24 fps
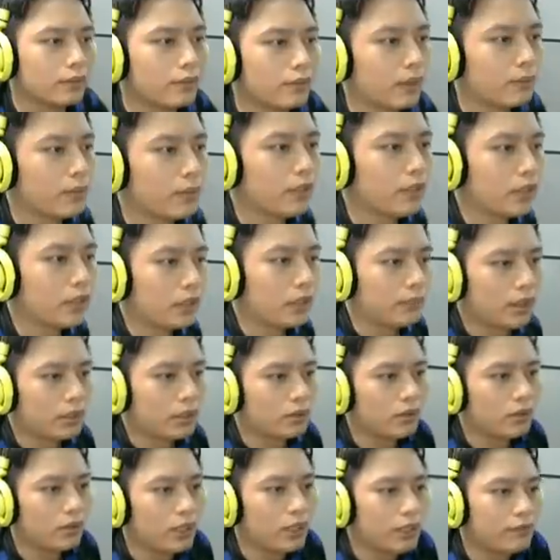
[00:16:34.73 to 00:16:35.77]
và bây giờ là bật
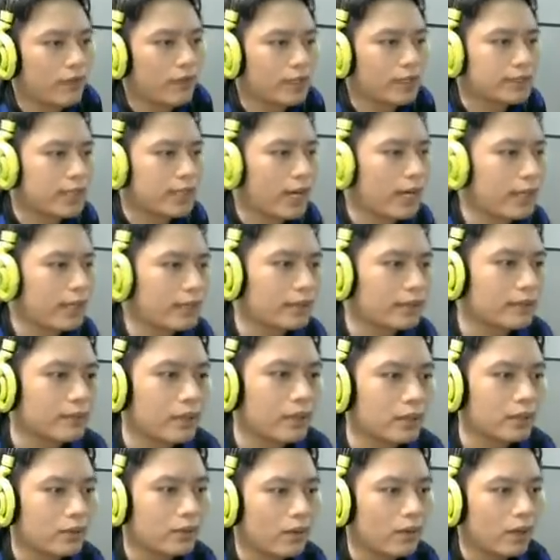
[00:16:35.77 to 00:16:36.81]
gốt lên và chạy
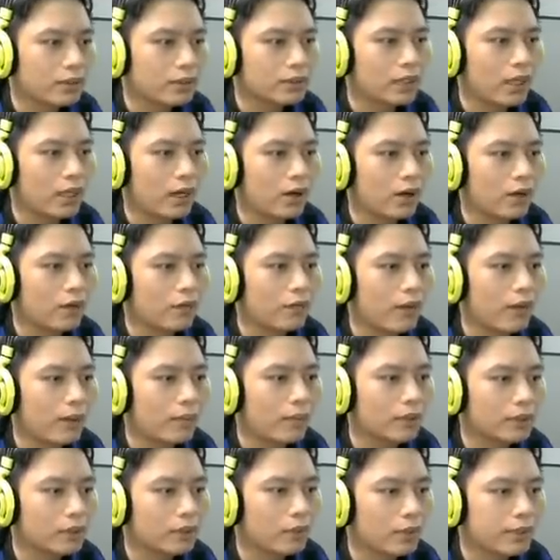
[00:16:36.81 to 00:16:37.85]
và vâng, có slow và
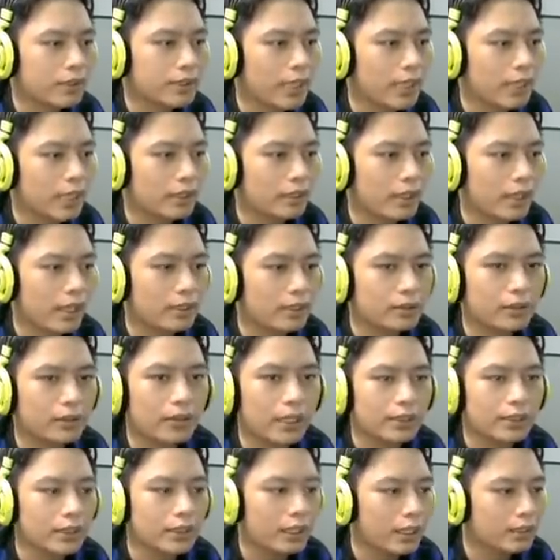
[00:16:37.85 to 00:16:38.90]
một tình huống chết đến từ
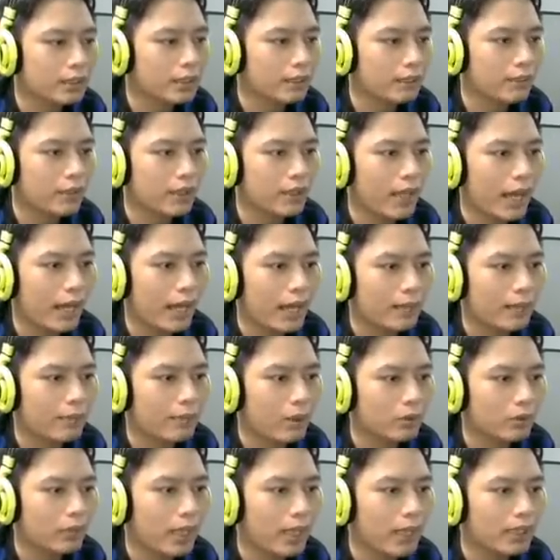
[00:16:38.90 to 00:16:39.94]
anh chàng đen tóc vẫn để lại
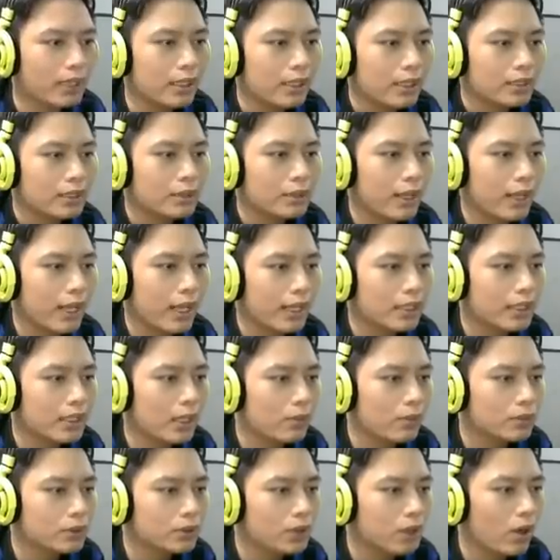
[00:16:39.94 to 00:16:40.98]
máu cho lãnh nhưng mà lãnh
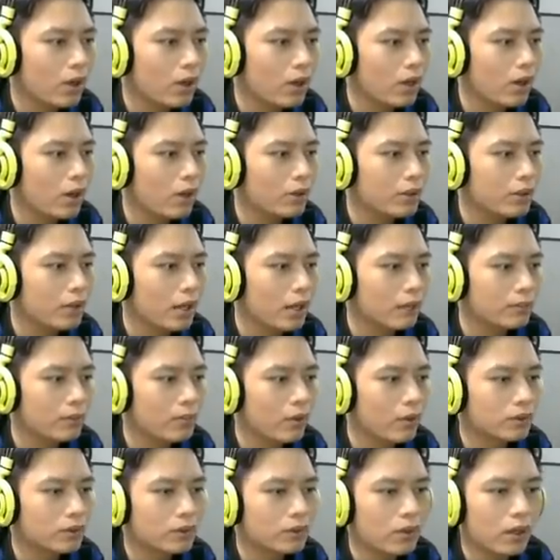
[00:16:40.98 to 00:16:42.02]
không solo được
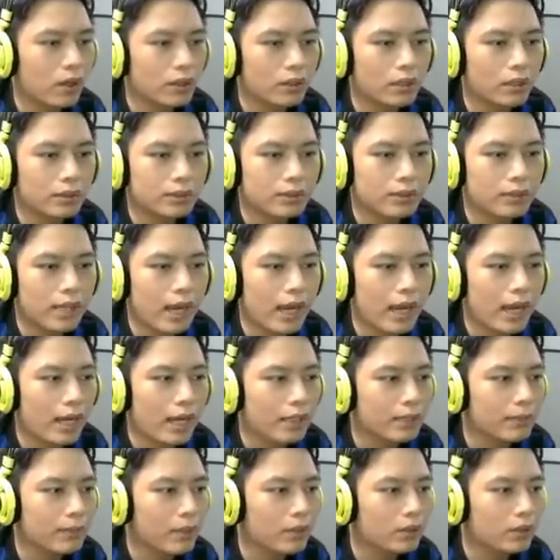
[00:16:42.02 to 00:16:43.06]
một con hơn
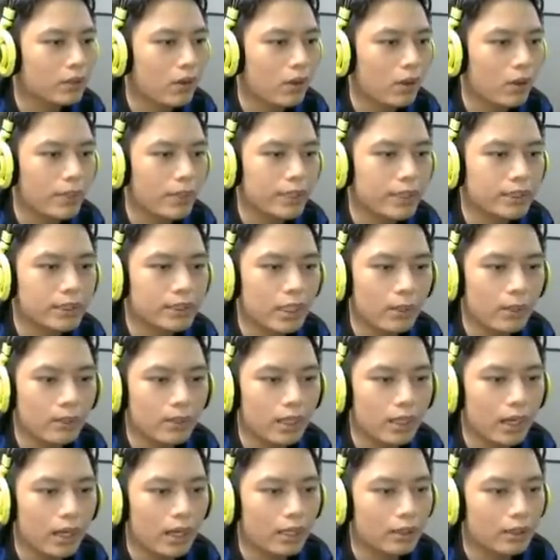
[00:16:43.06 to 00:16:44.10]
cả khi mà nó có mít trong
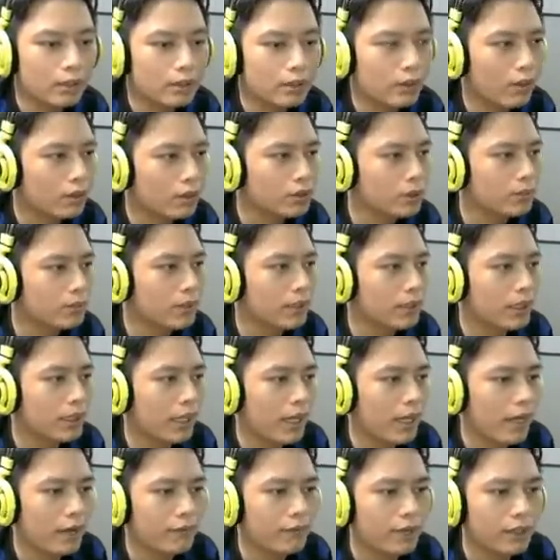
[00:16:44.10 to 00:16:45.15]
người nó có cho mình cái
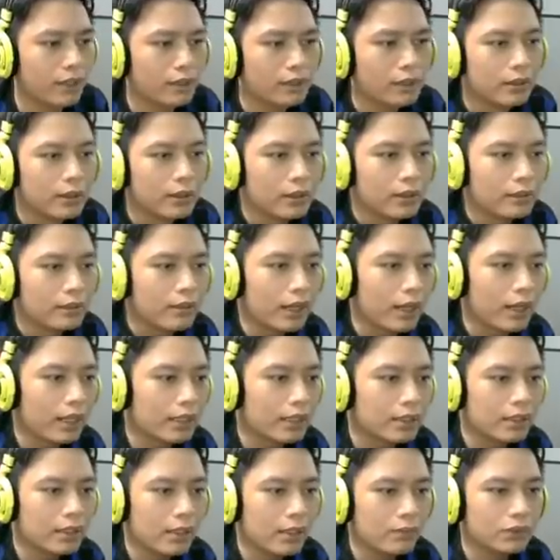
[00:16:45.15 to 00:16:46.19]
heaven và
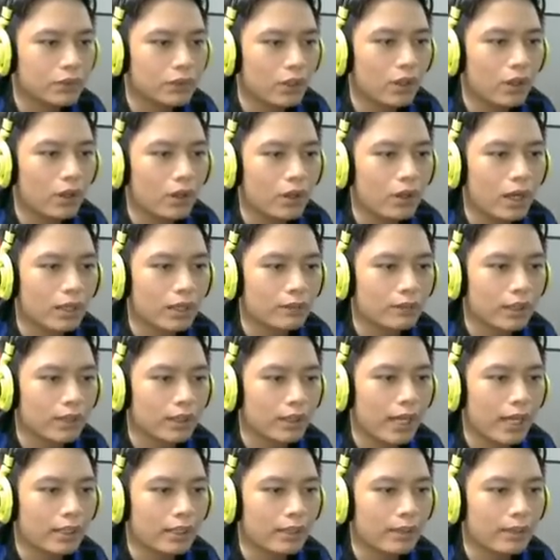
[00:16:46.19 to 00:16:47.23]
lấy không solo được vẫn
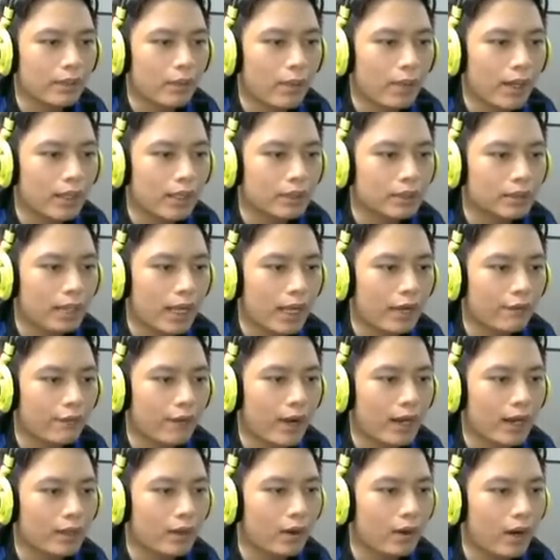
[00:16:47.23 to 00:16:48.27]
đem người và quay người trở lại
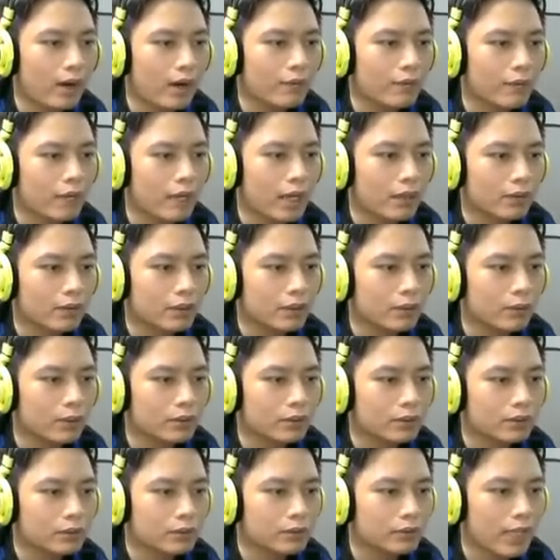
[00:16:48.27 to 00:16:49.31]
phang đó vẫn đang có tình
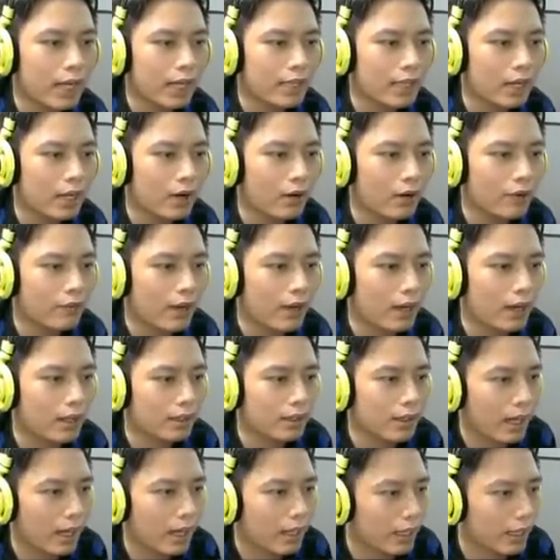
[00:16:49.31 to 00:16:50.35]
huống trả nhau và hất
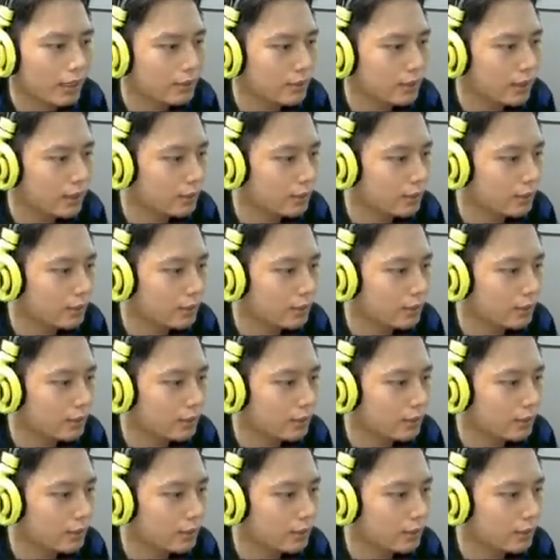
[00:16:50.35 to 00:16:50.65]
cả đánh